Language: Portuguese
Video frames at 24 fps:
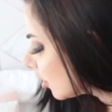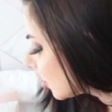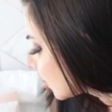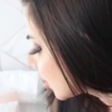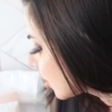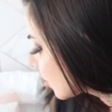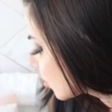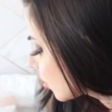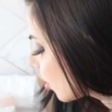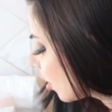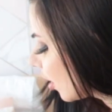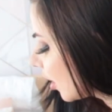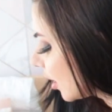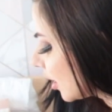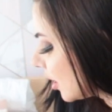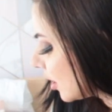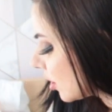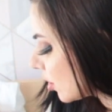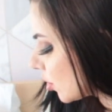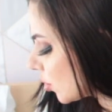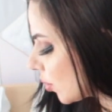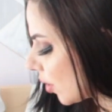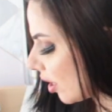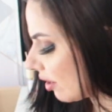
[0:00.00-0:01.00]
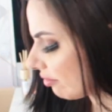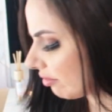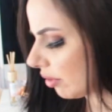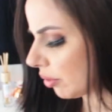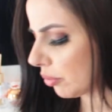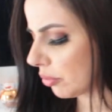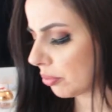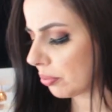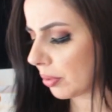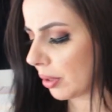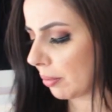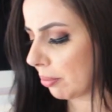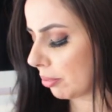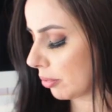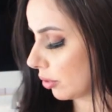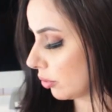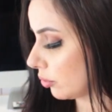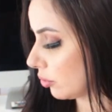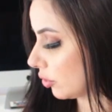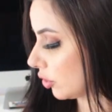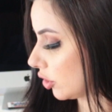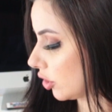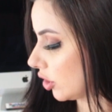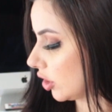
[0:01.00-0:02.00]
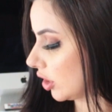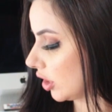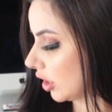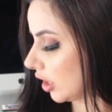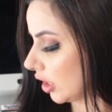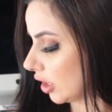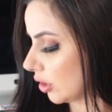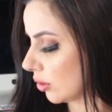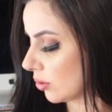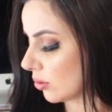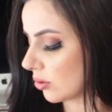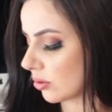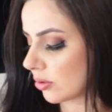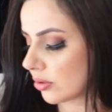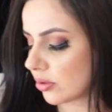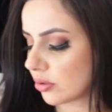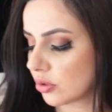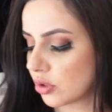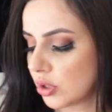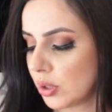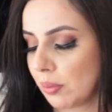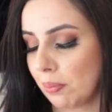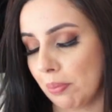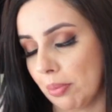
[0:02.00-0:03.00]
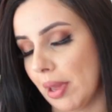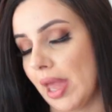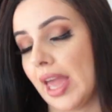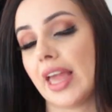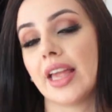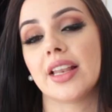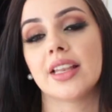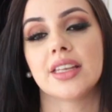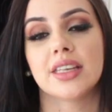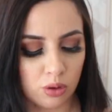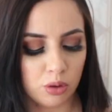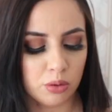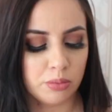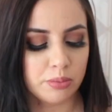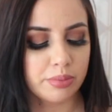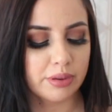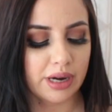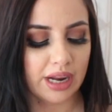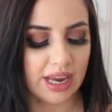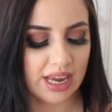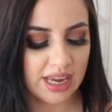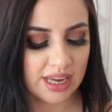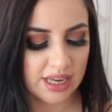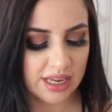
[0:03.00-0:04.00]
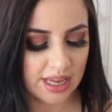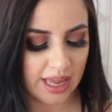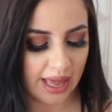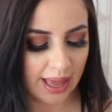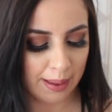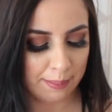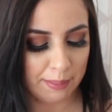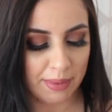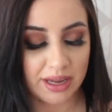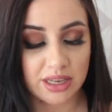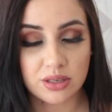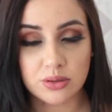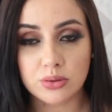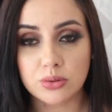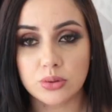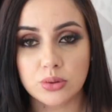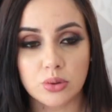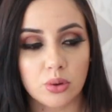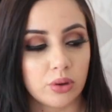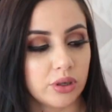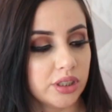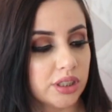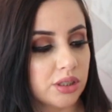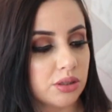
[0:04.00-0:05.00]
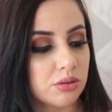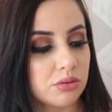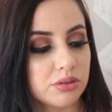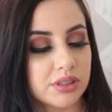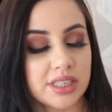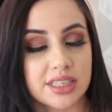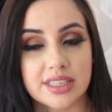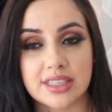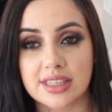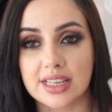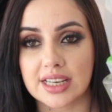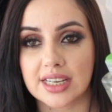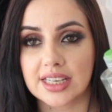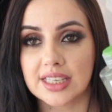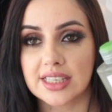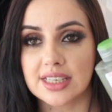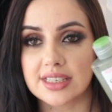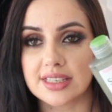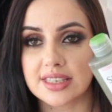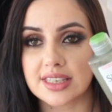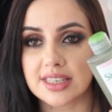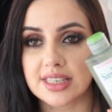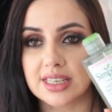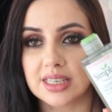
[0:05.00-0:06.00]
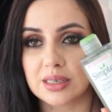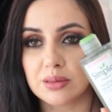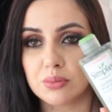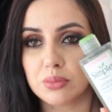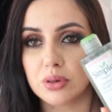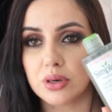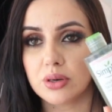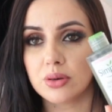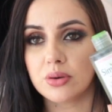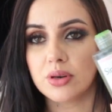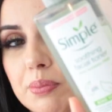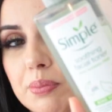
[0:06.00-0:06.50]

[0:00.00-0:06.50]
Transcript: acho que é só isso, aí vamos pra produtinhos de pele. Comprei é, mais um tônico, desse daqui da Simple,